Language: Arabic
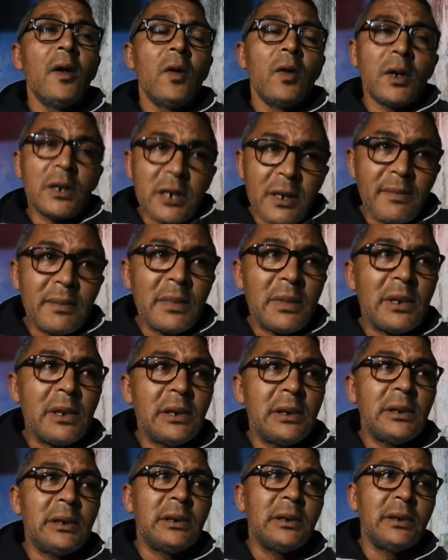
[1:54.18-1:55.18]
وتم
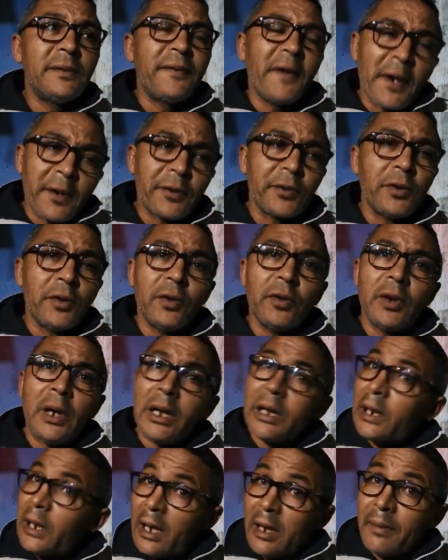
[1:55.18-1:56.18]
آه، فرضه
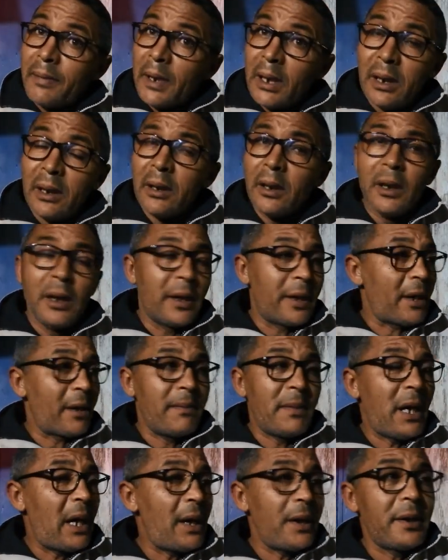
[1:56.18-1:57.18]
على الاباء
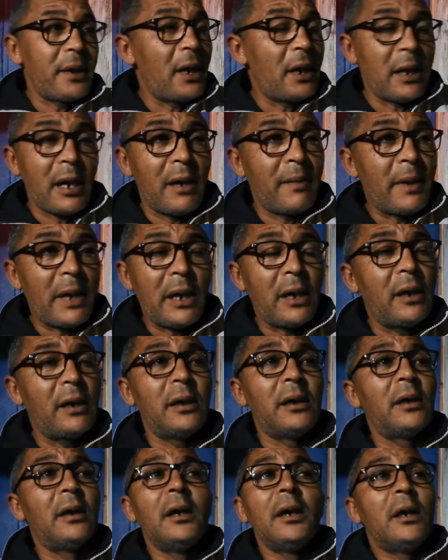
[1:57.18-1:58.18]
رغم ان
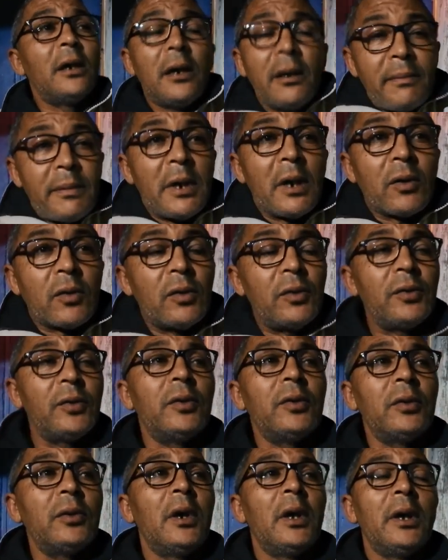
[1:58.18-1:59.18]
الاباء لم
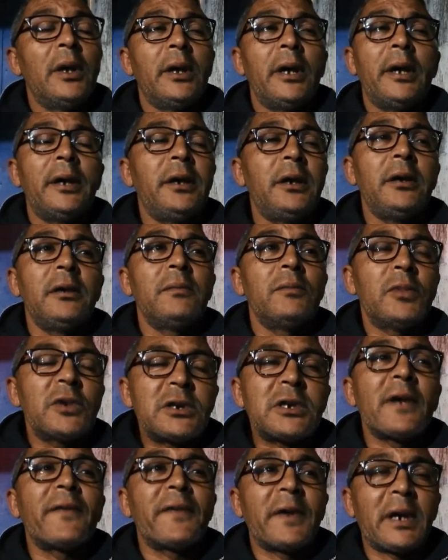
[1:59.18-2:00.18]
يكونوا يعني
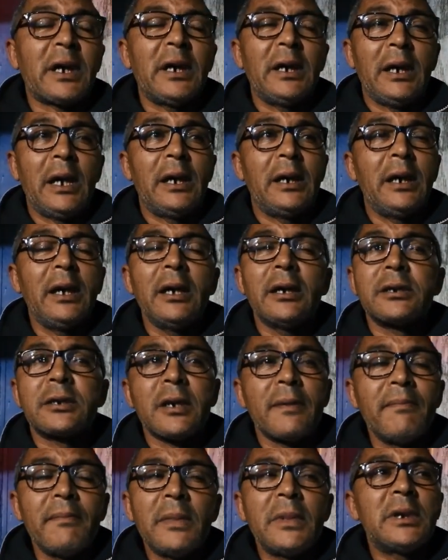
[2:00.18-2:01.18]
متفقين عليه
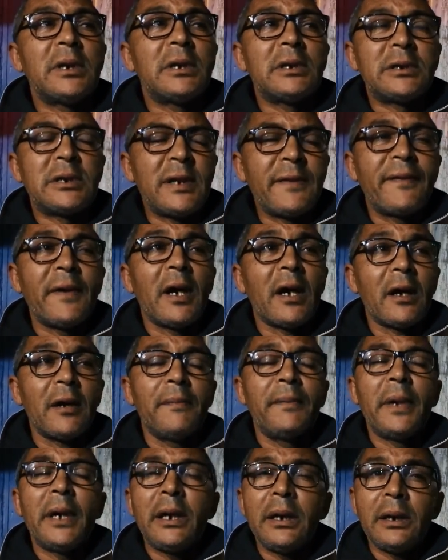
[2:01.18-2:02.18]
تم الاتفاق
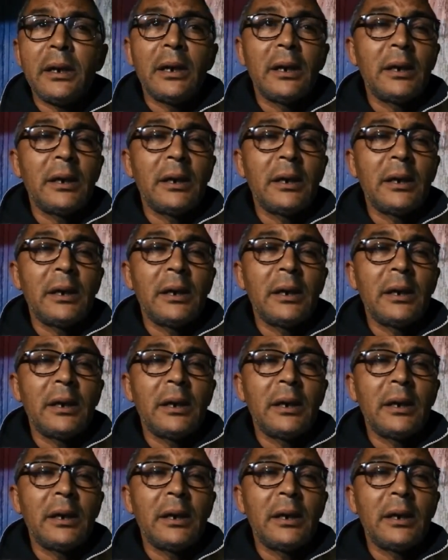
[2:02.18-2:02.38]
بين